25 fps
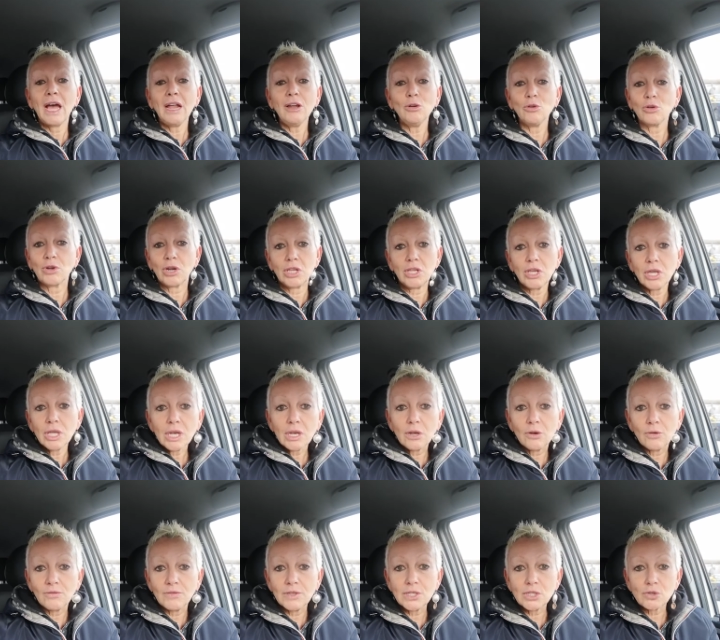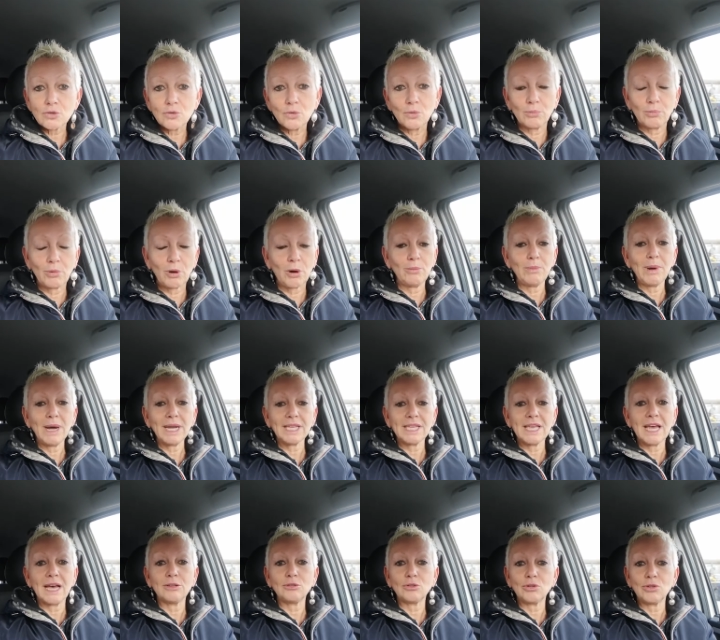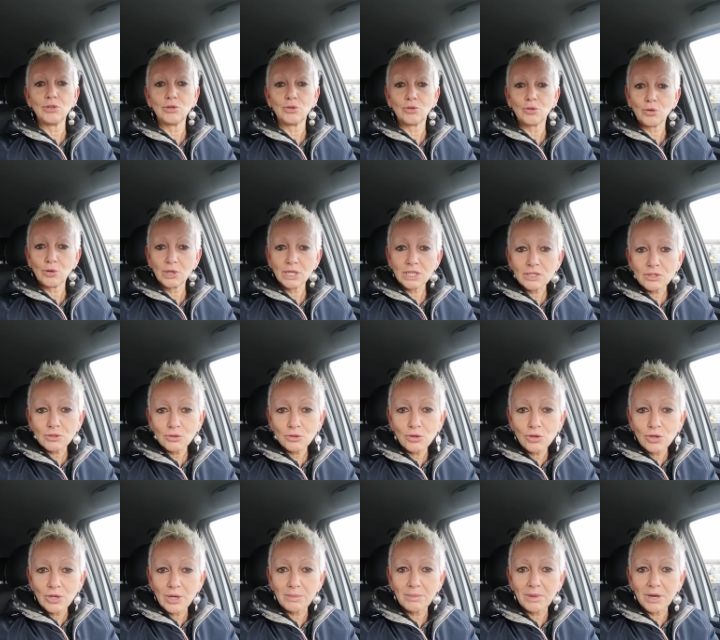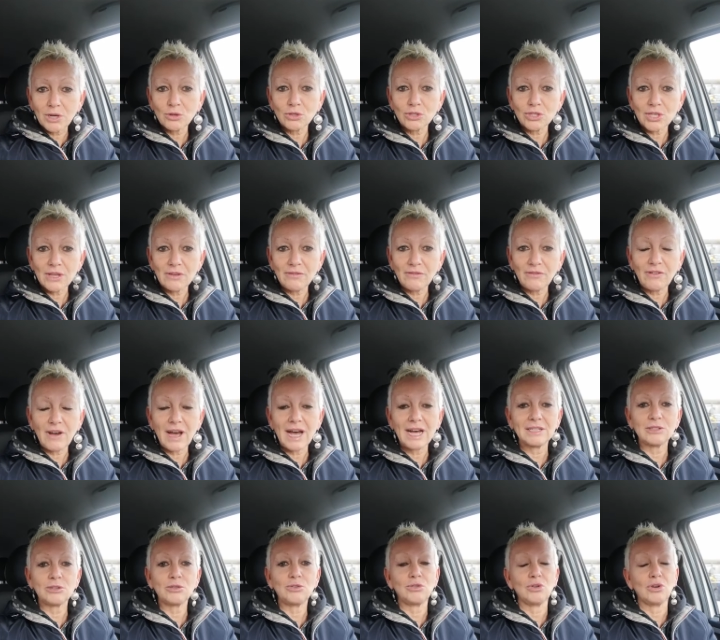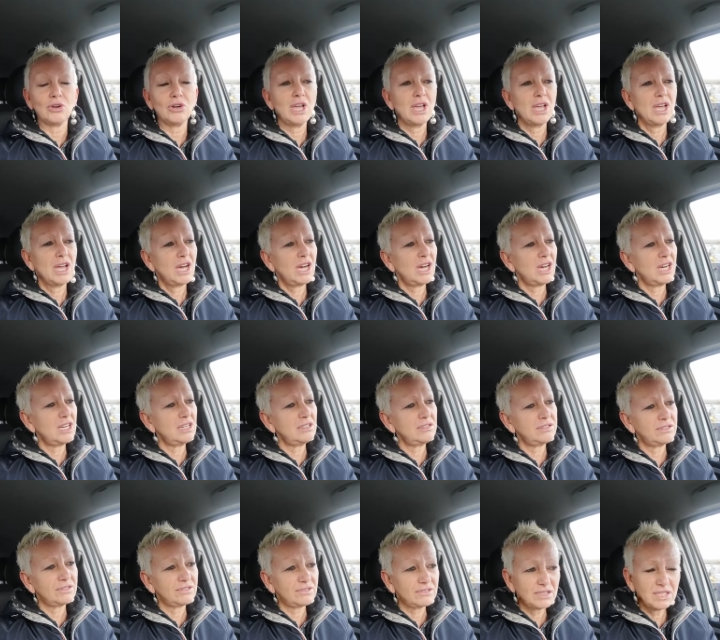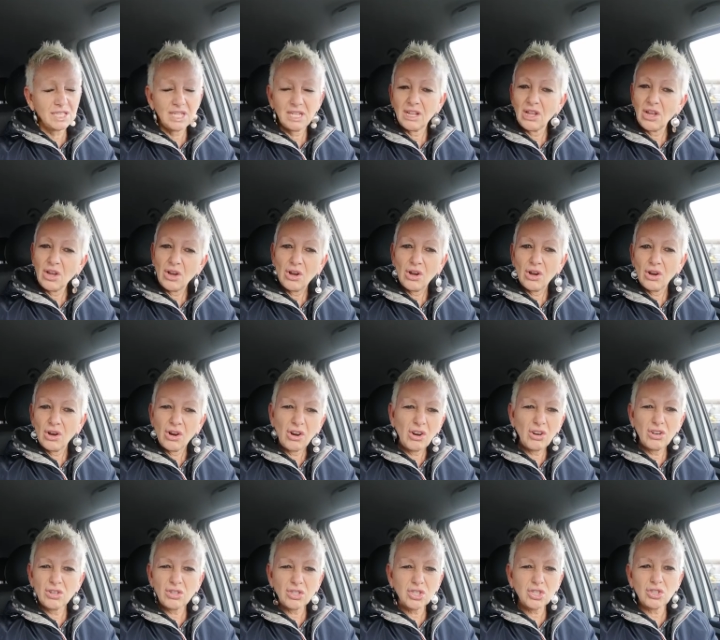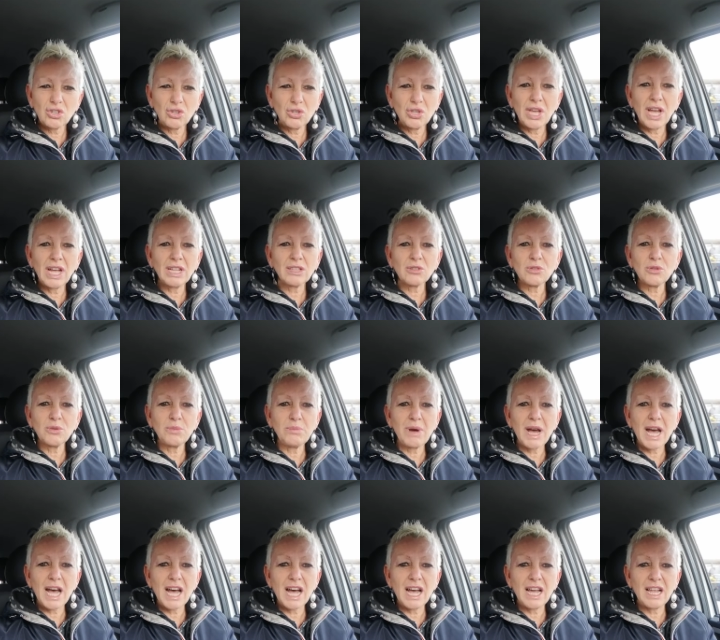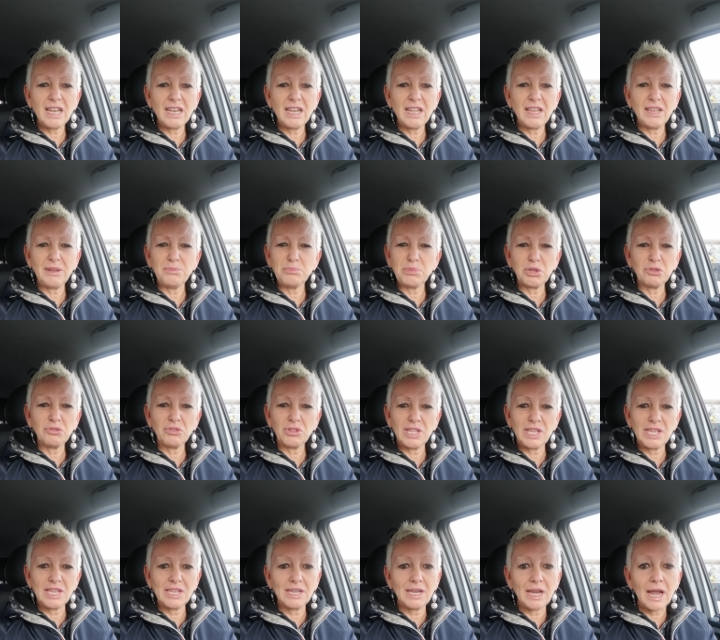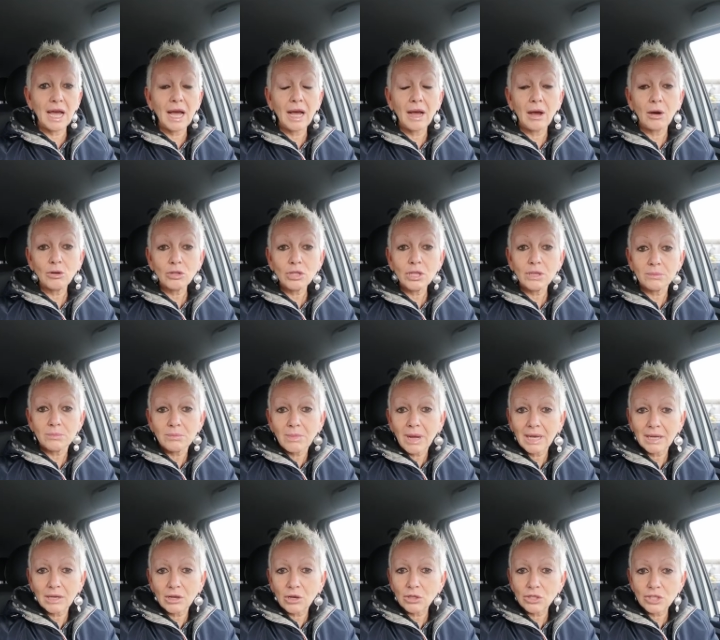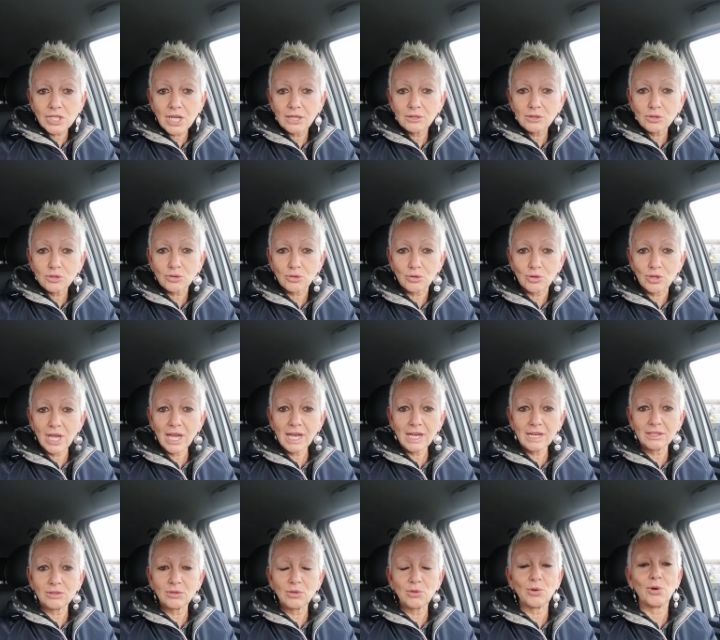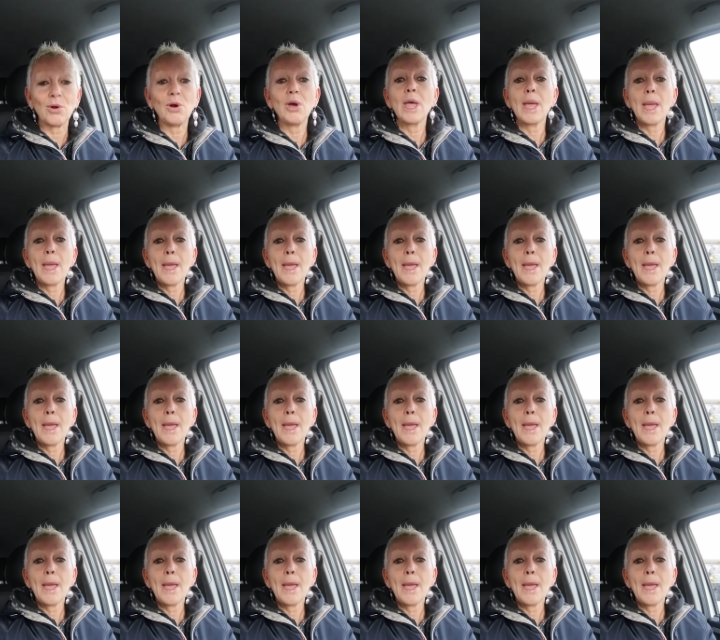Allora, ieri l'ho visto un po' abbacchiato e ho detto Gastone, ma cosa hai fatto? Ah, ho sognato male, biondina. Ho detto, ma cosa hai sognato?